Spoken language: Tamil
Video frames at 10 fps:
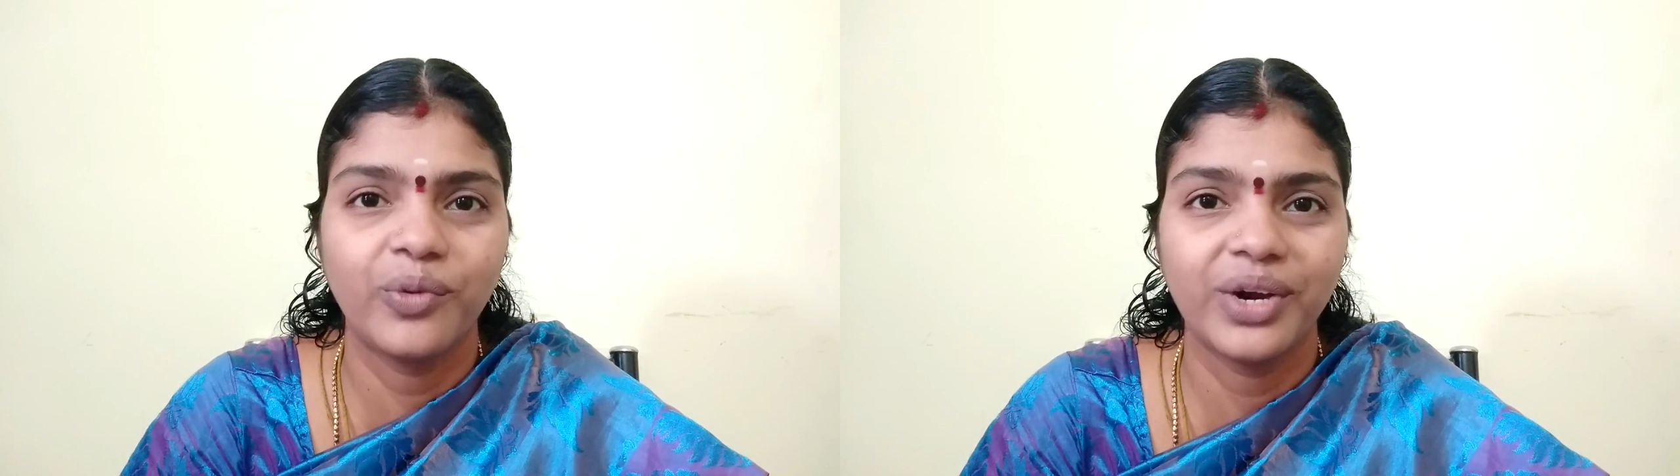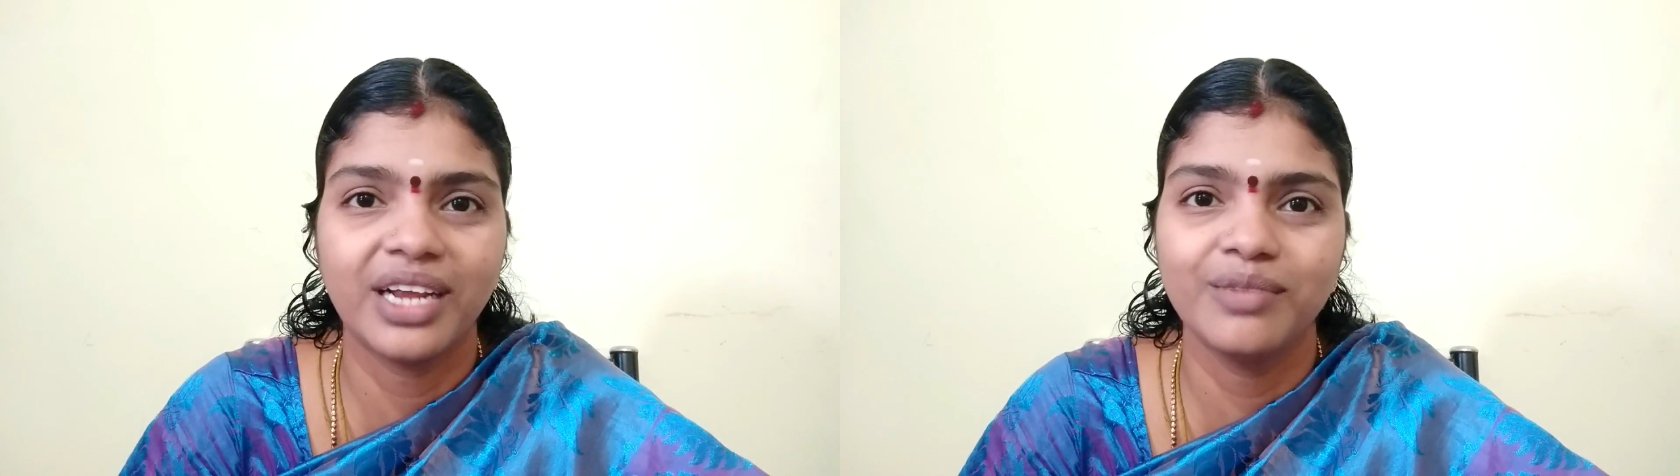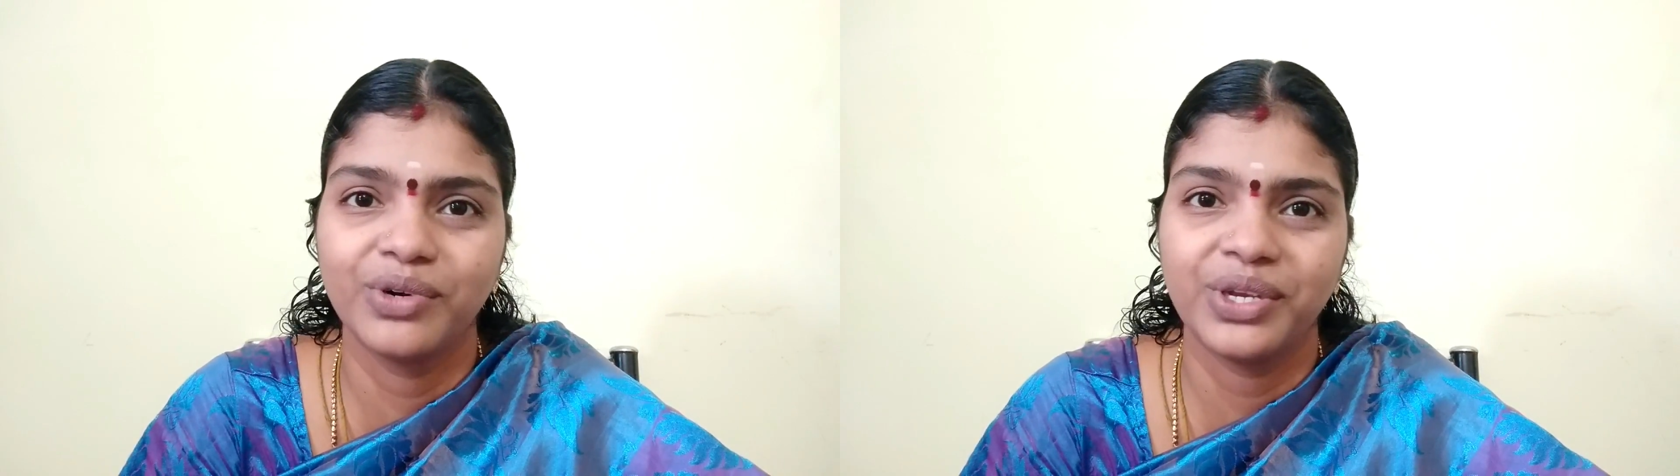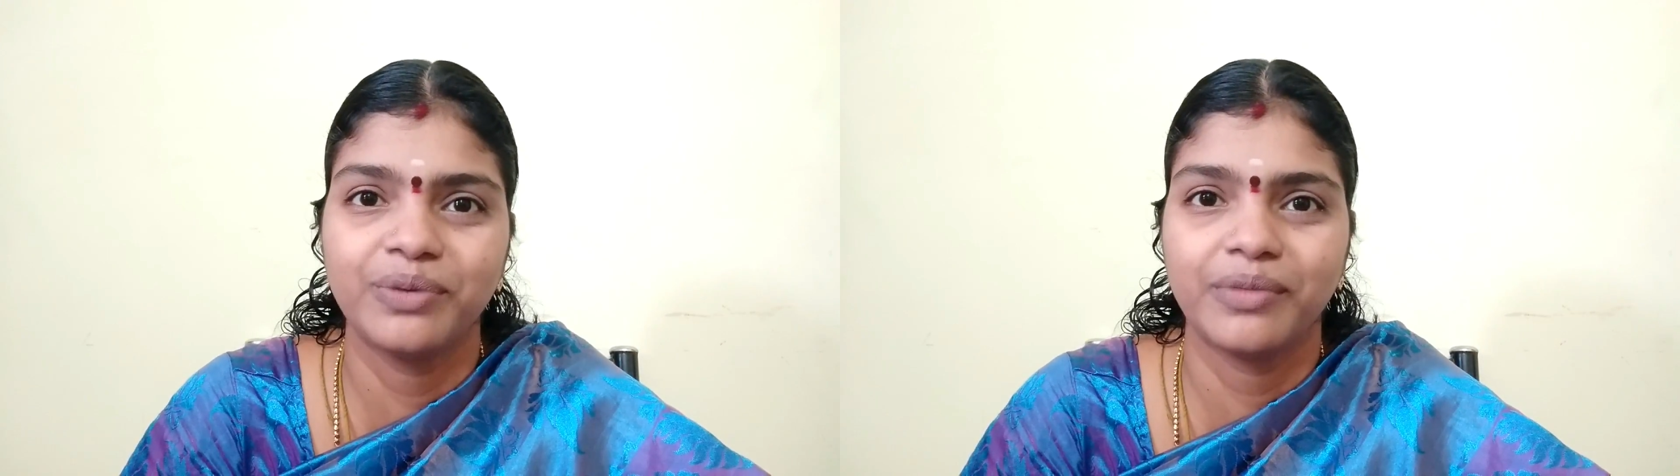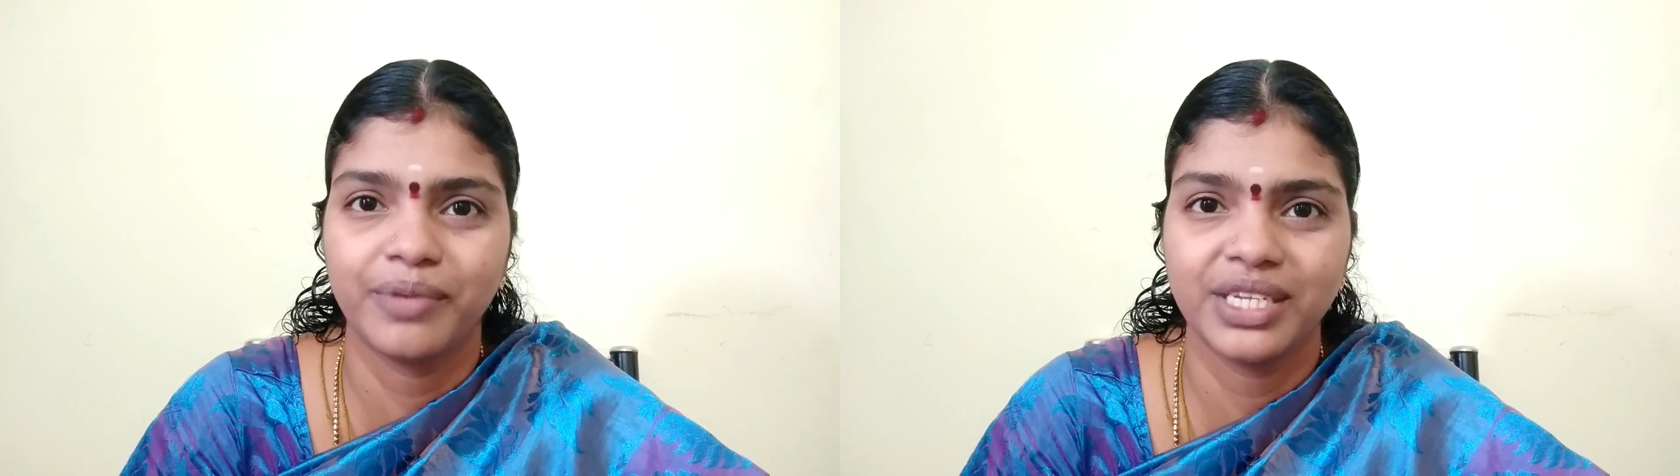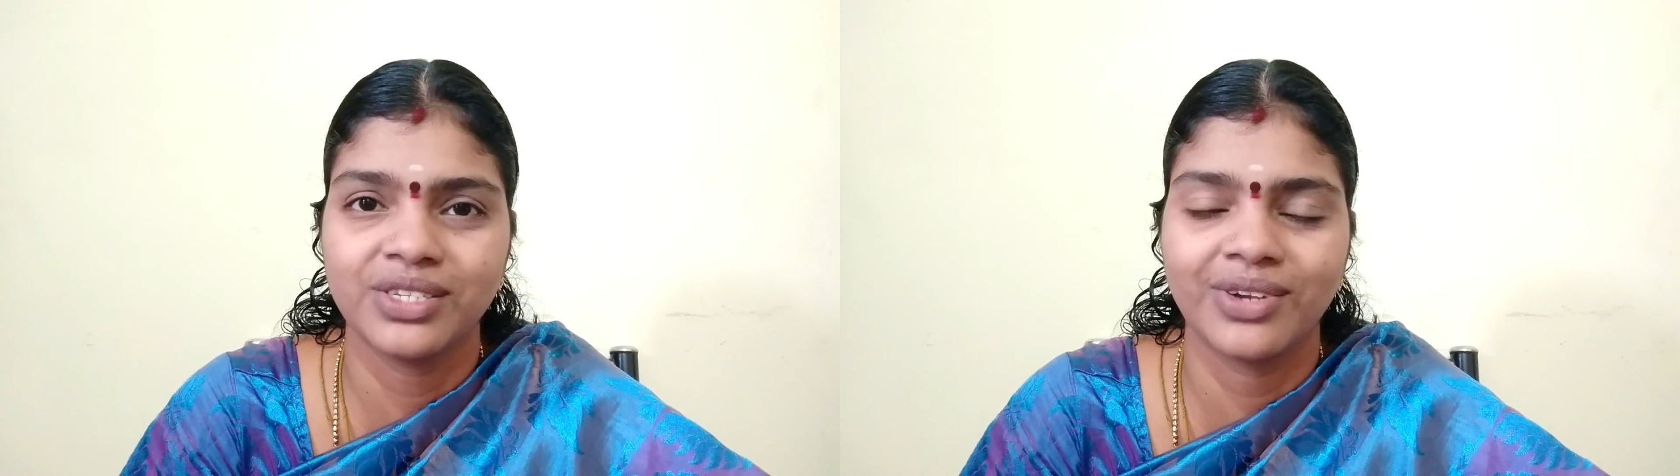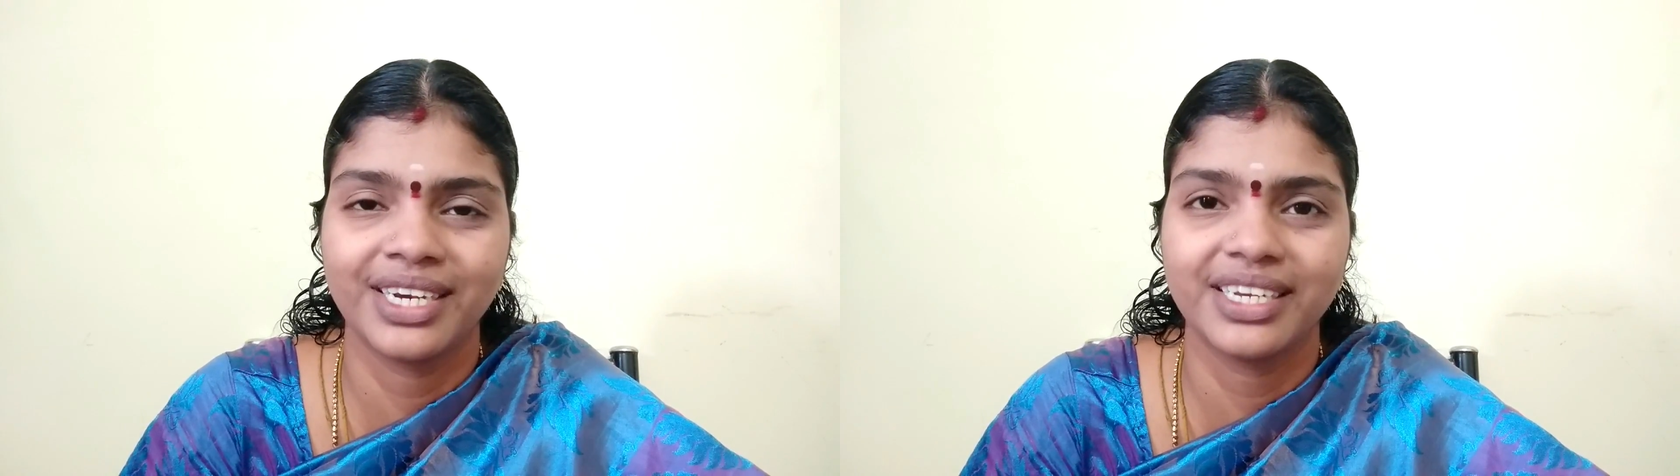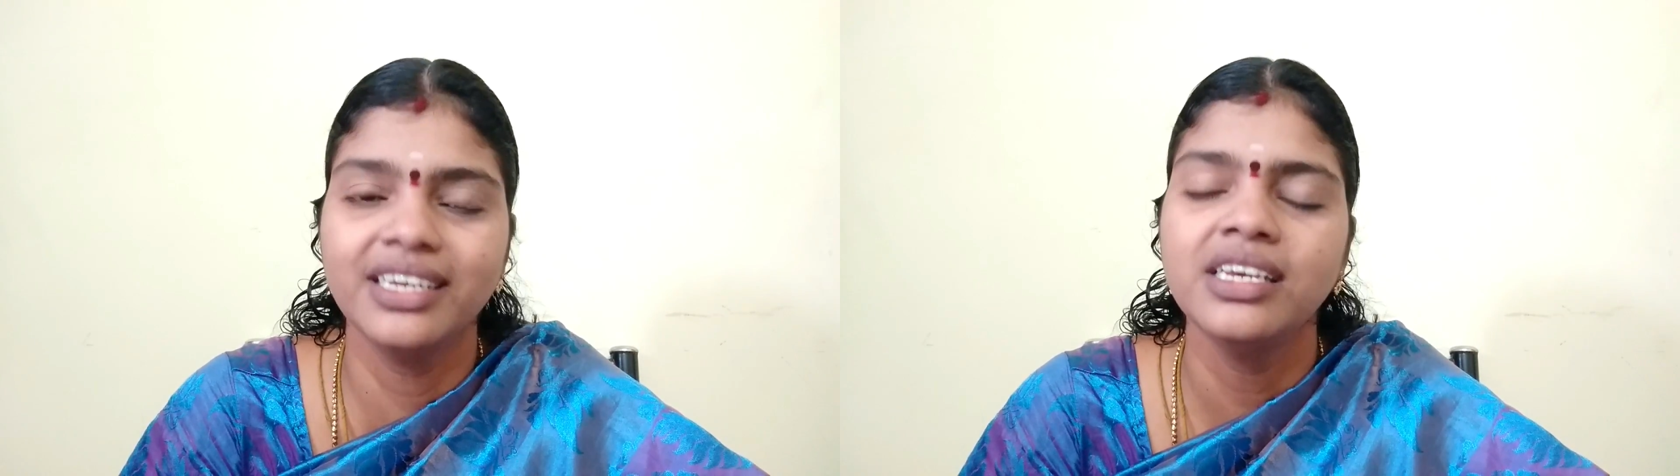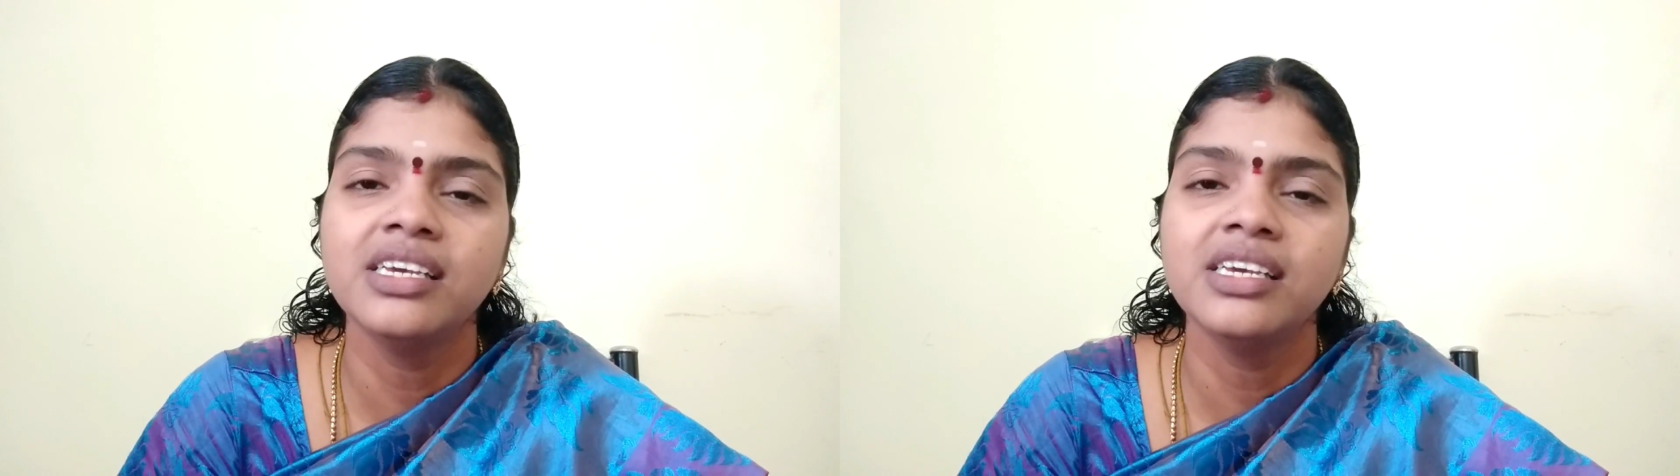உன்னால் முடியும் அப்படின்னு சொல்லிட்டு